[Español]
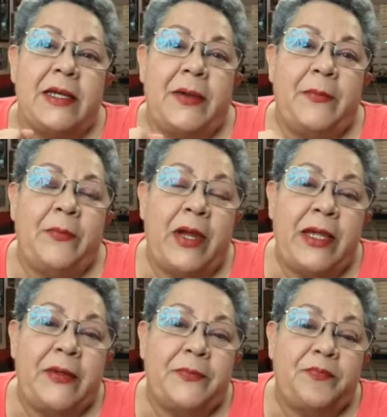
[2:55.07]

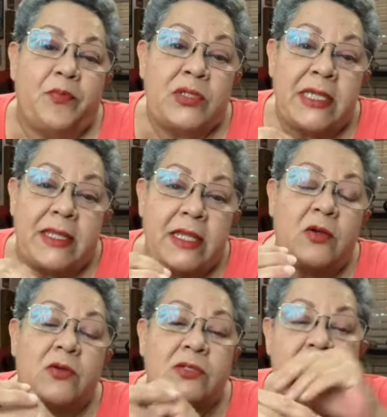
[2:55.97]
Bueno, pues ya
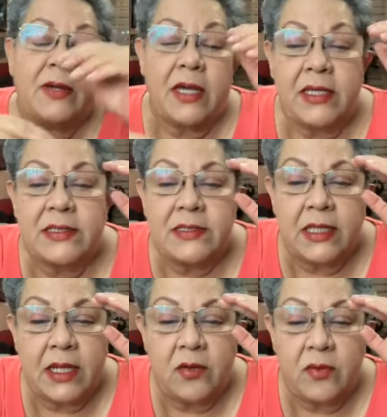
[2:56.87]
dijo, se va a
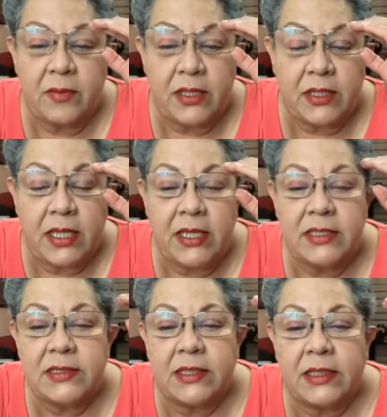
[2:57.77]
instalar obviamente ahí en
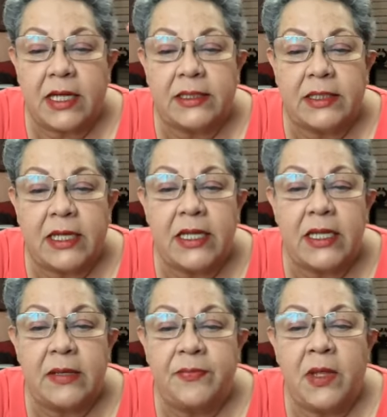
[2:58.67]
Santa
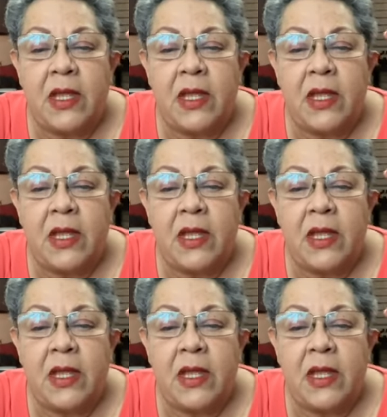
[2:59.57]
Catarina.